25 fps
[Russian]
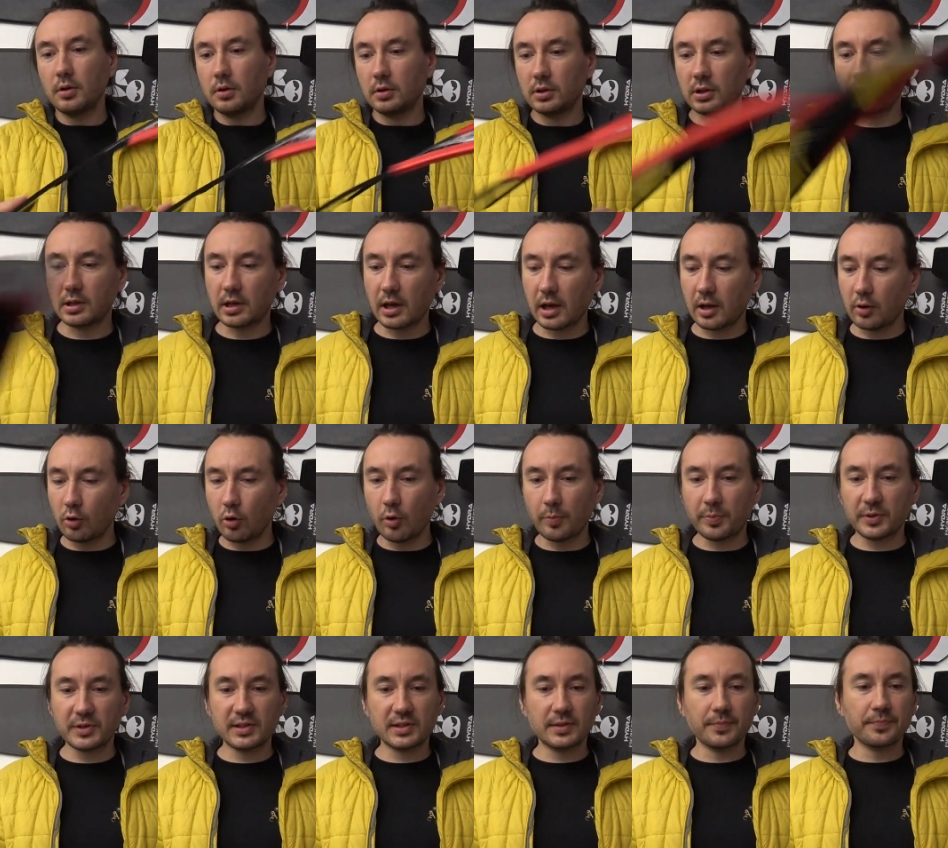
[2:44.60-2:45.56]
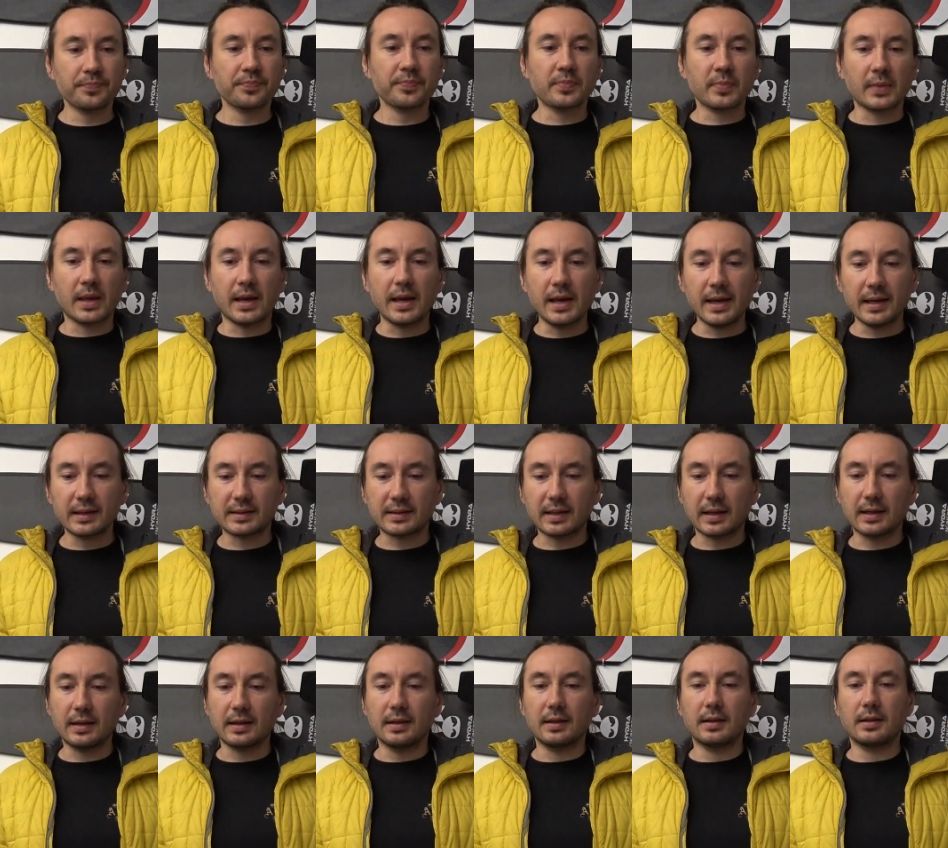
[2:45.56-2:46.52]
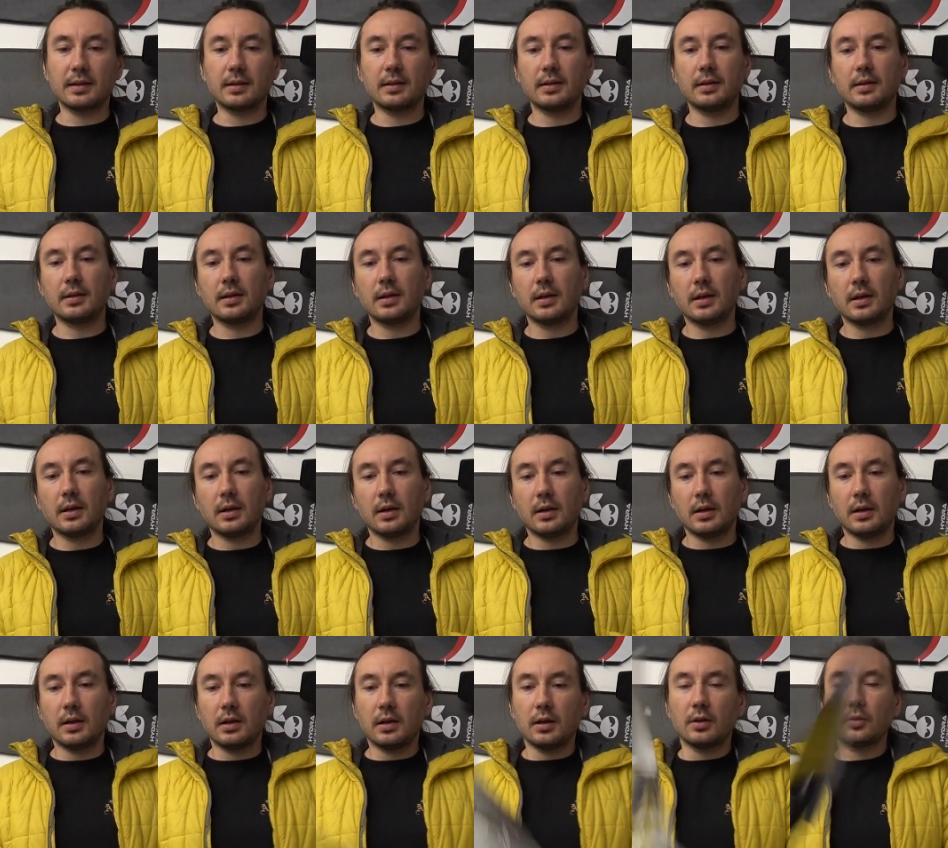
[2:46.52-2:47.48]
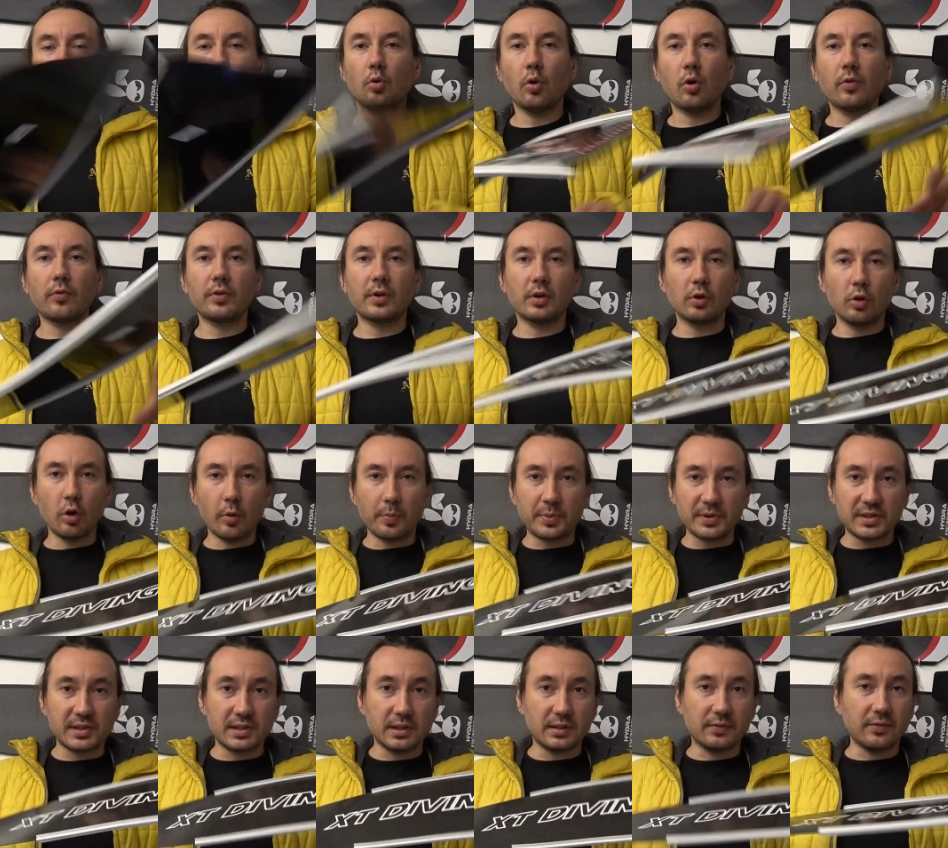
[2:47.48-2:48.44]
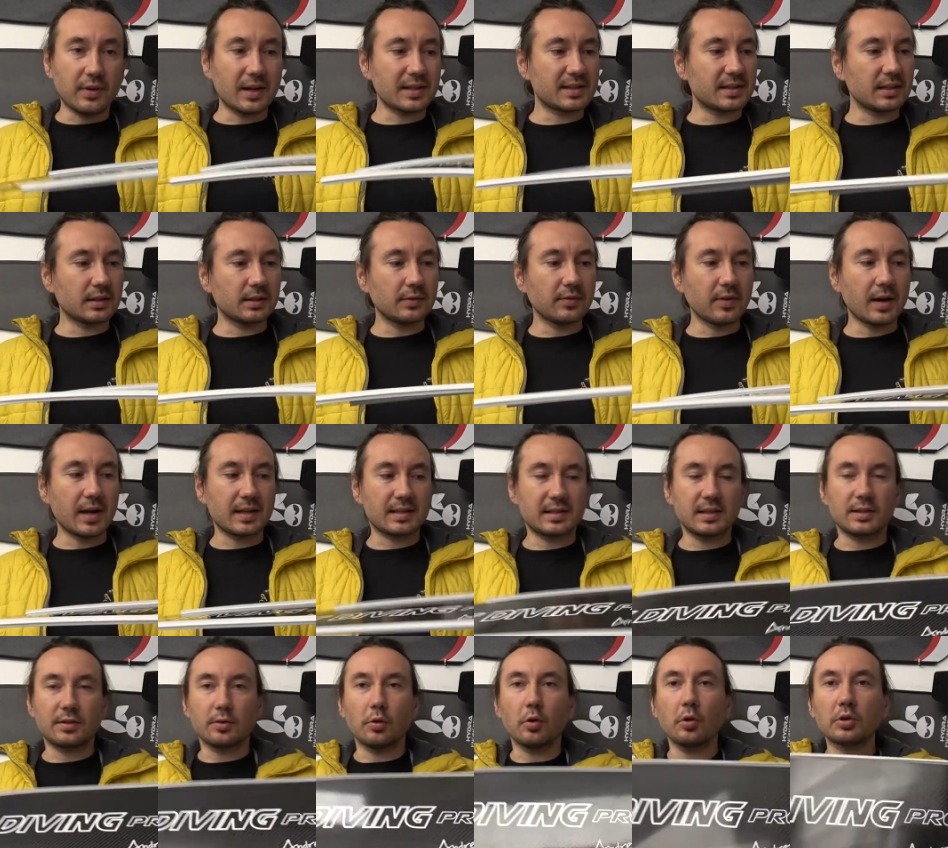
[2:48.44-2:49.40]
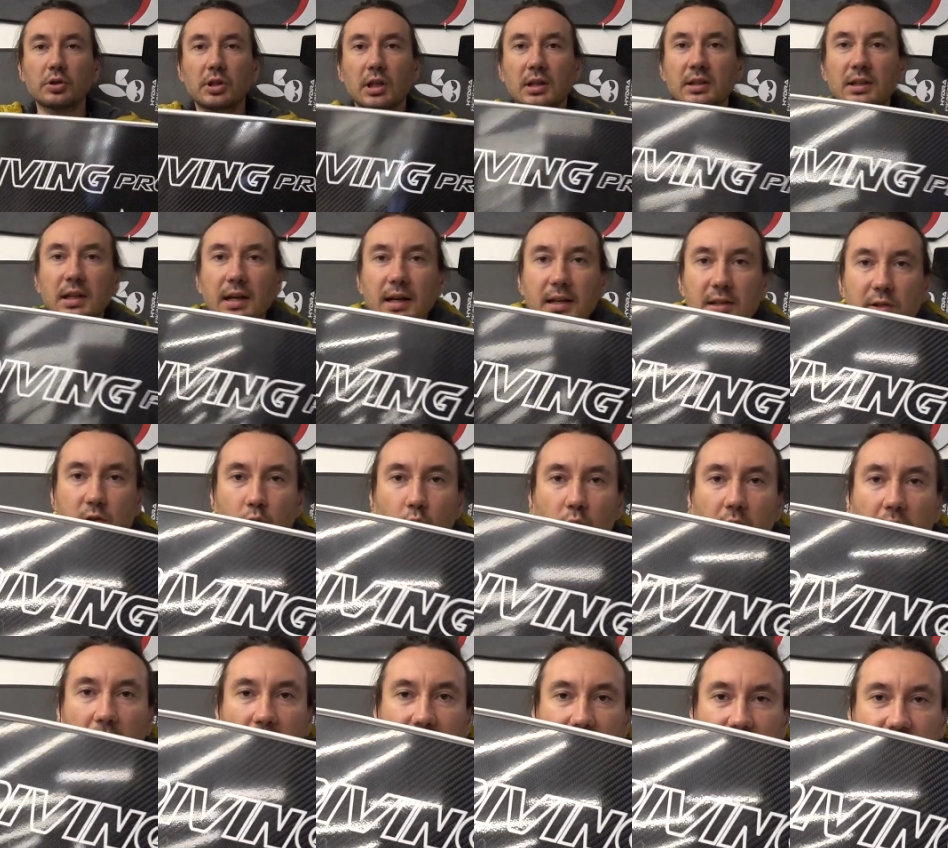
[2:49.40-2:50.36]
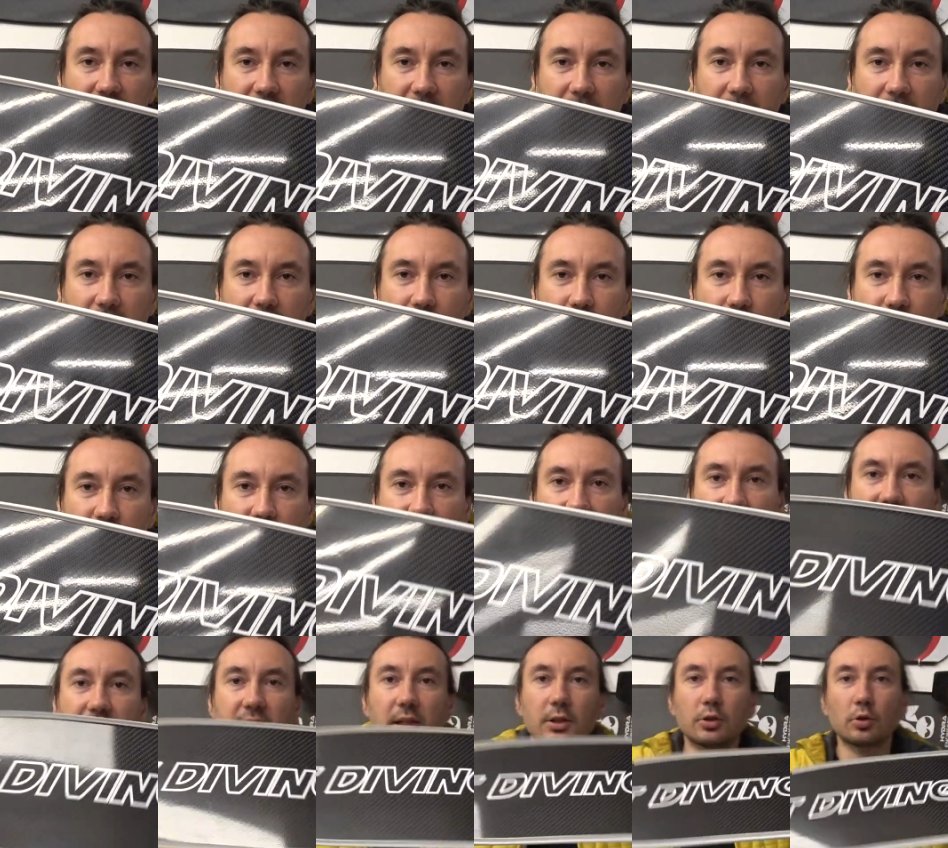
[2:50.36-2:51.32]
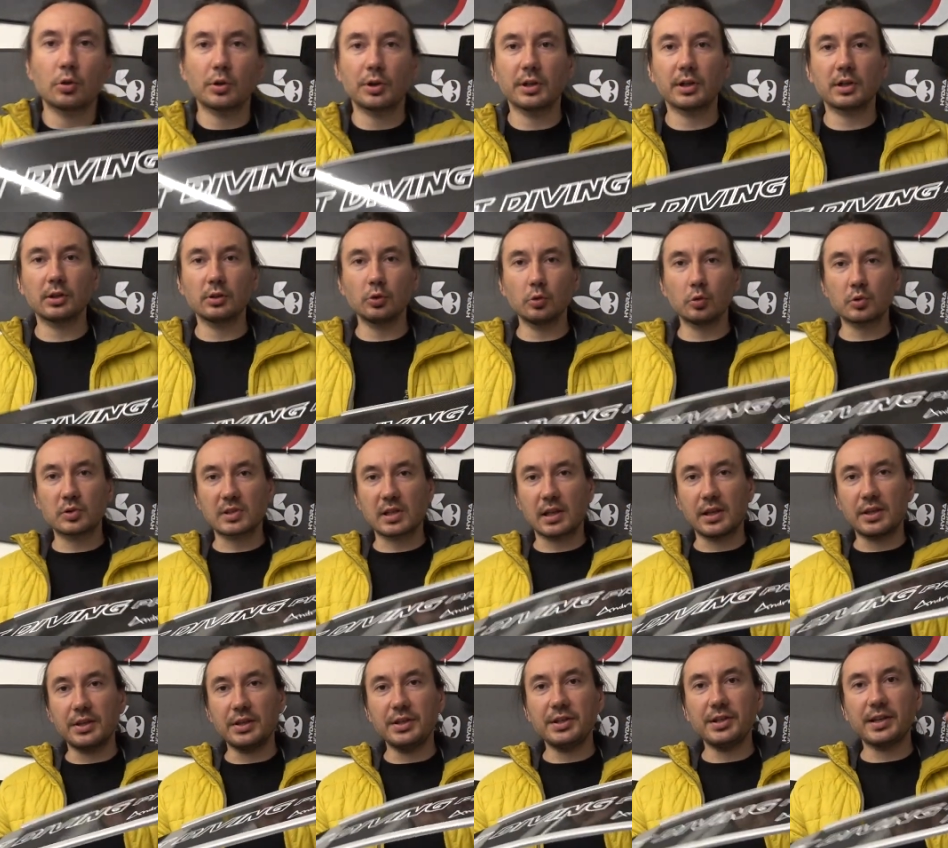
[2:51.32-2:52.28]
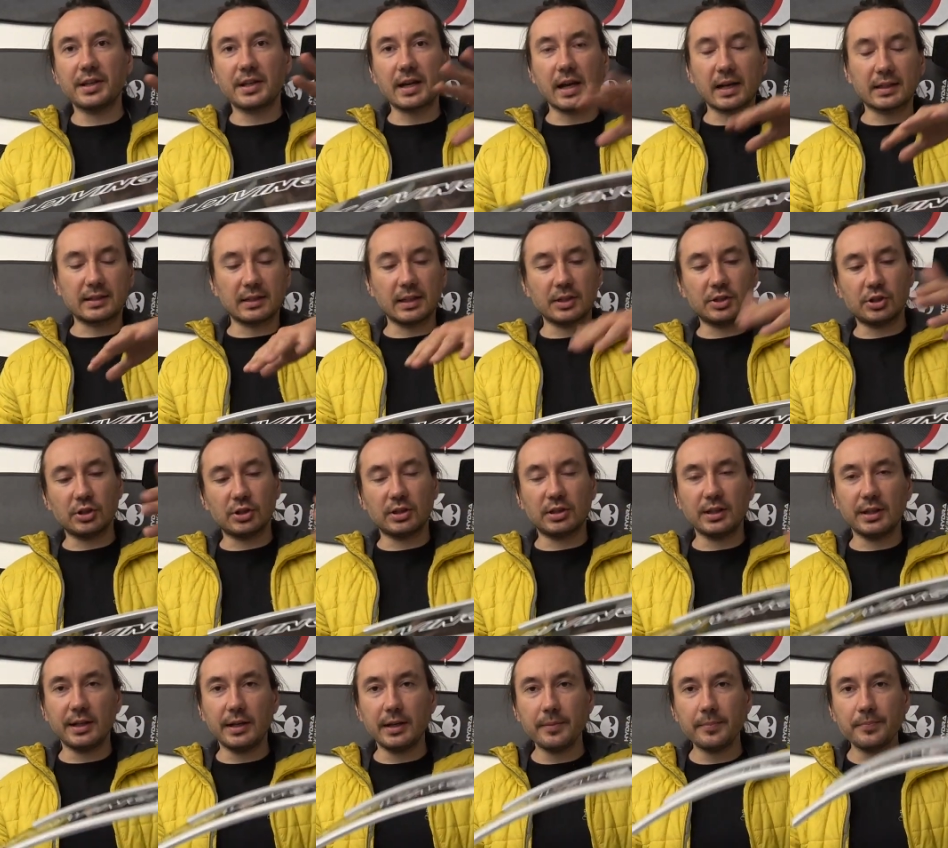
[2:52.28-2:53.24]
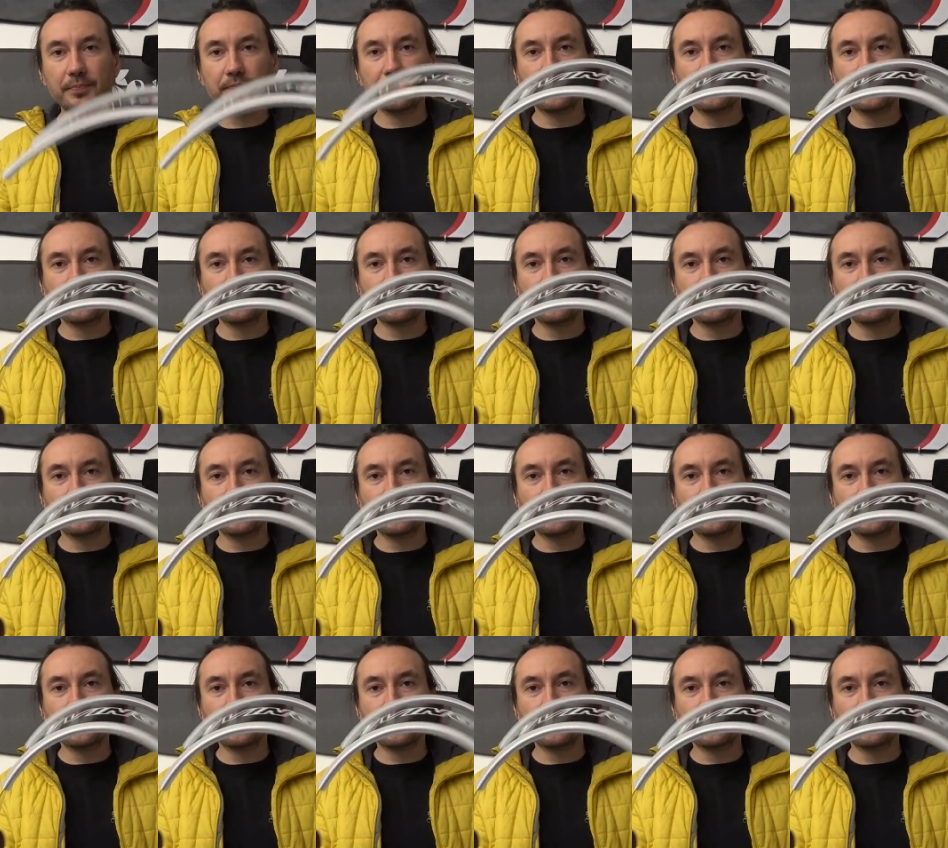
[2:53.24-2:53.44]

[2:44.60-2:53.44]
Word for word: Такая лопасть. Это новые лопасти 2020 от Андрея Зукари Training Fins, которые гнутся и не как Т4,